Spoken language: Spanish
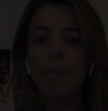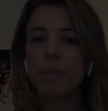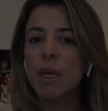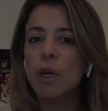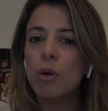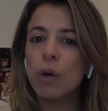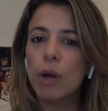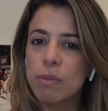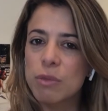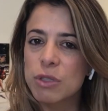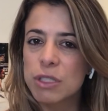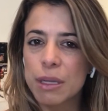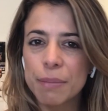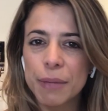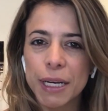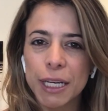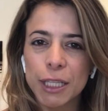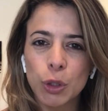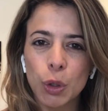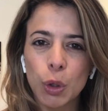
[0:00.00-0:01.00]
Vinculamos
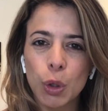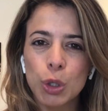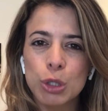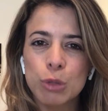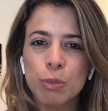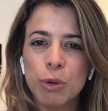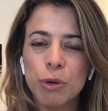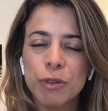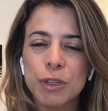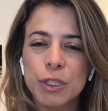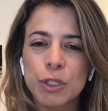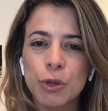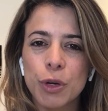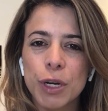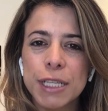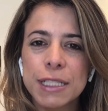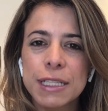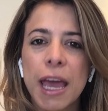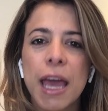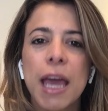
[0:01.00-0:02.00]
también a todos los
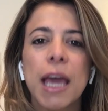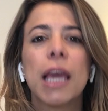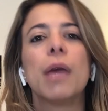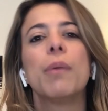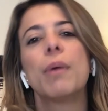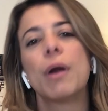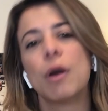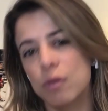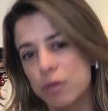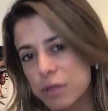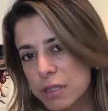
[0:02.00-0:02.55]
profesores y bueno,